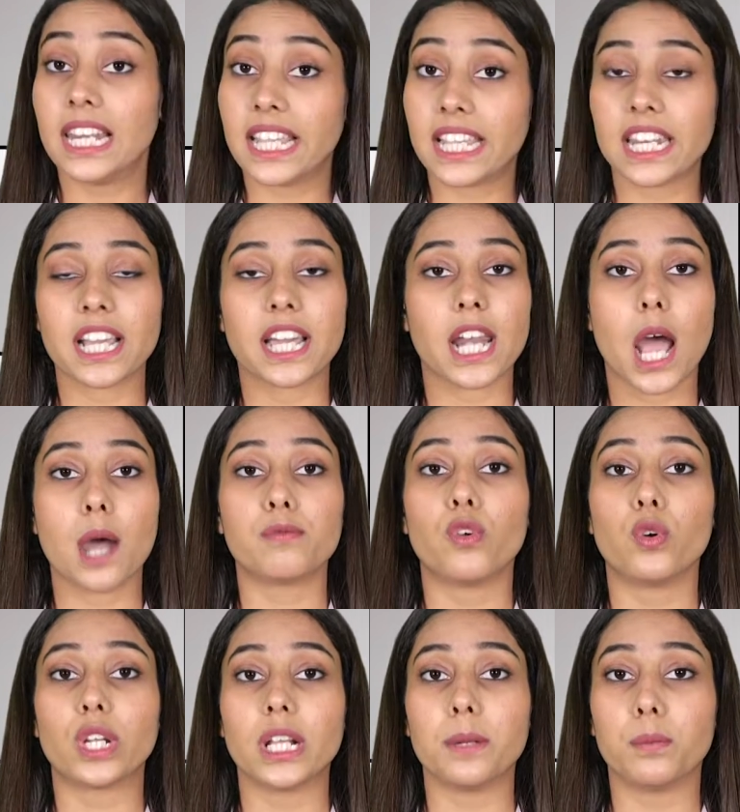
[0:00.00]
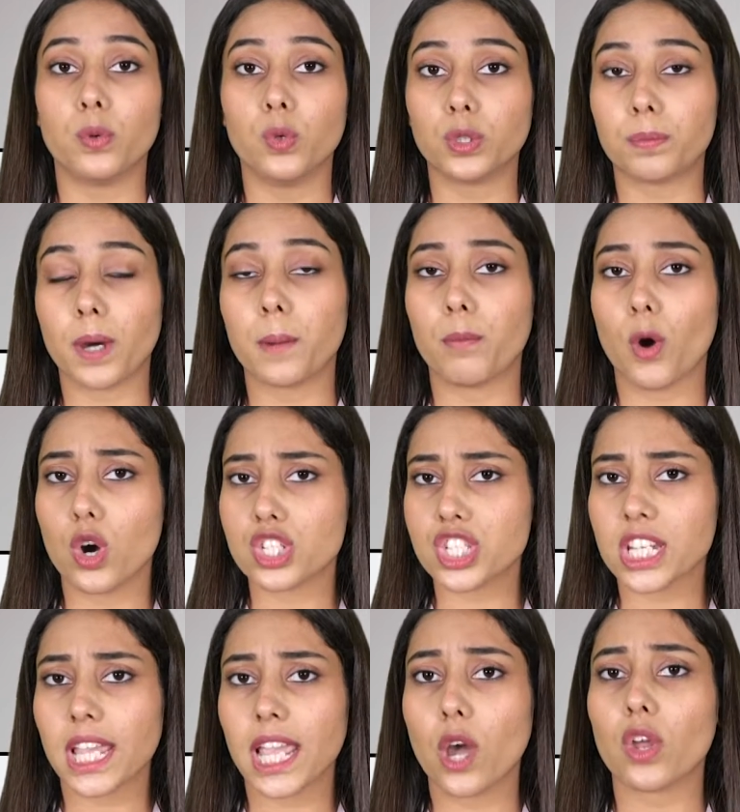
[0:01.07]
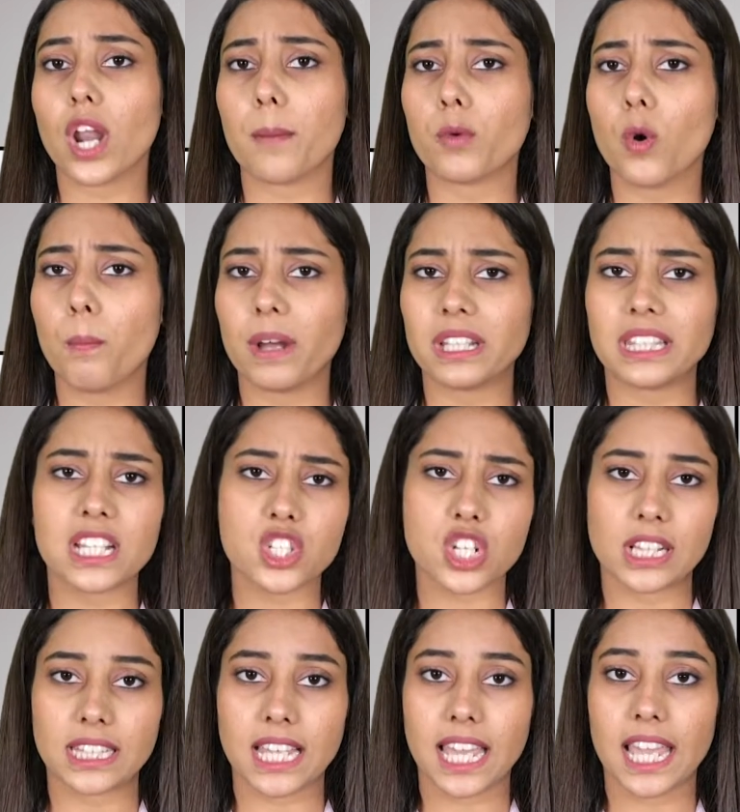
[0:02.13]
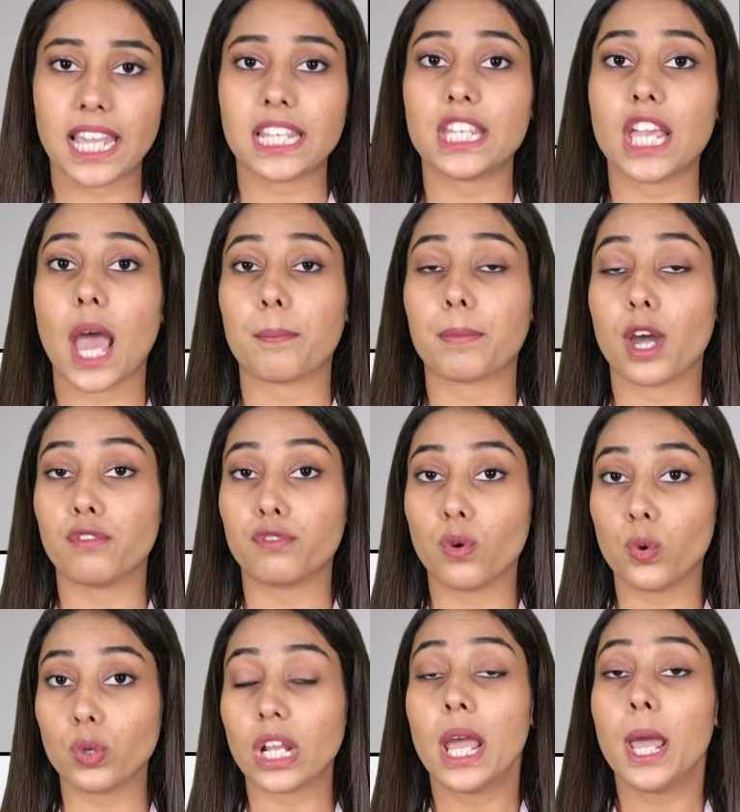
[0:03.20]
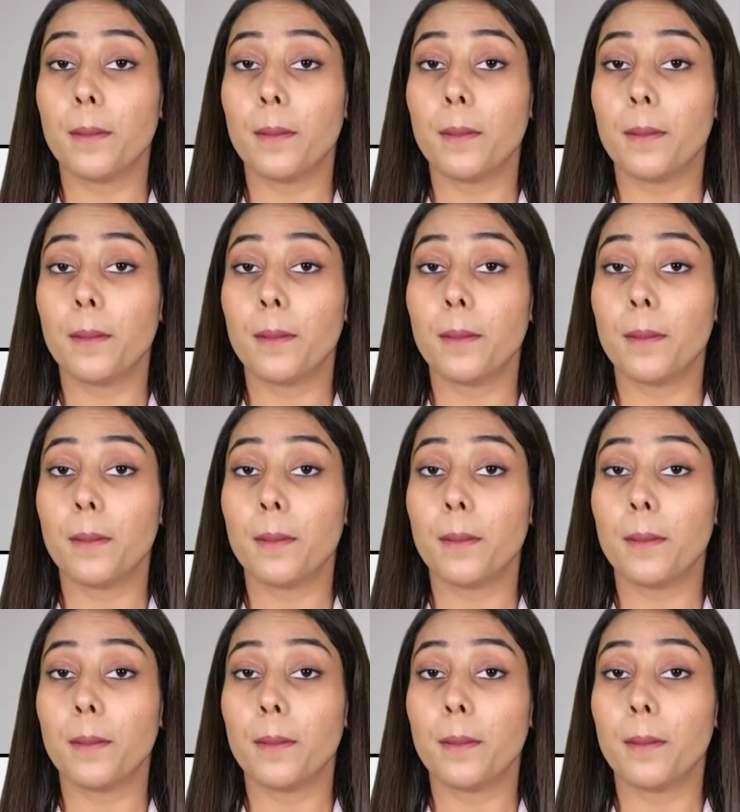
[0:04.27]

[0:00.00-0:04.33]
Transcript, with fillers: लेकिन अगर आप वोटिंग बूथ पर पहुंचे हैं और आपको पता चलता है कि आपका वोट